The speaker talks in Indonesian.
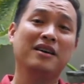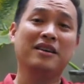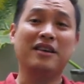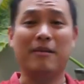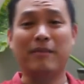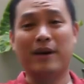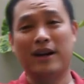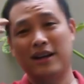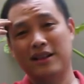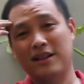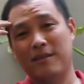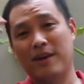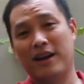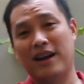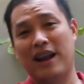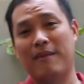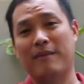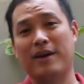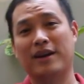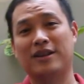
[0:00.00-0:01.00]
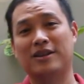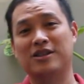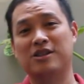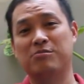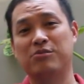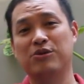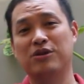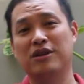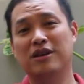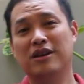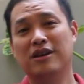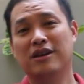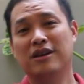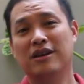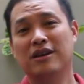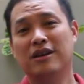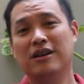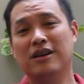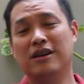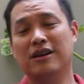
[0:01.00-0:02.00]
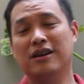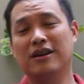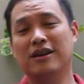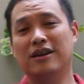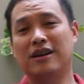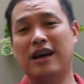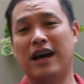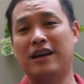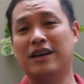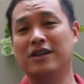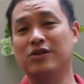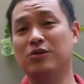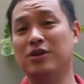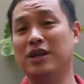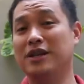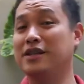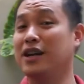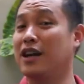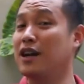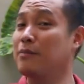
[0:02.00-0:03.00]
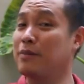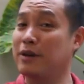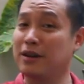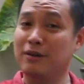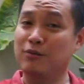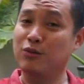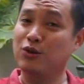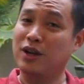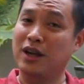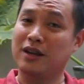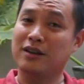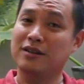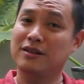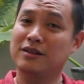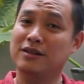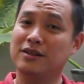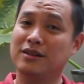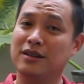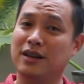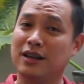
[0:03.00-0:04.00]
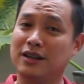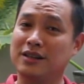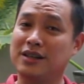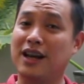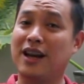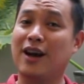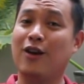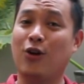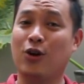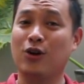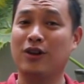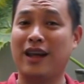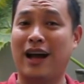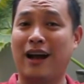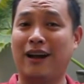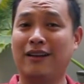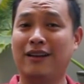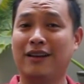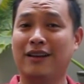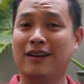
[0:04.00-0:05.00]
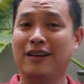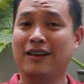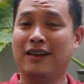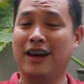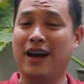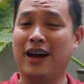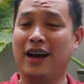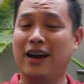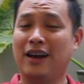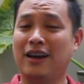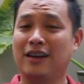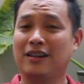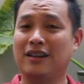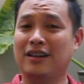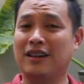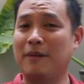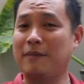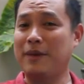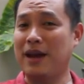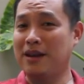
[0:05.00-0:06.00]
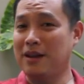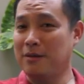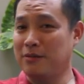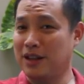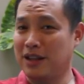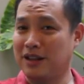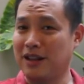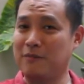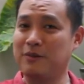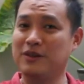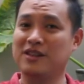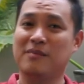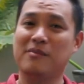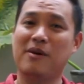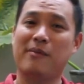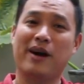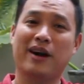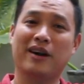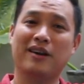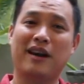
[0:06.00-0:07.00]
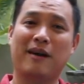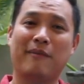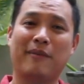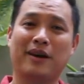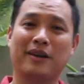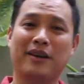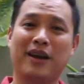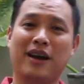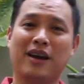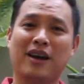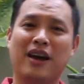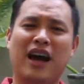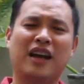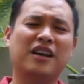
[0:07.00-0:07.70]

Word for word: yang mana teman lama tersebut uh, Anda sudah jarang bertemu dan uh, jarang kontak ya, tetapi Anda tetap bisa memanggil namanya.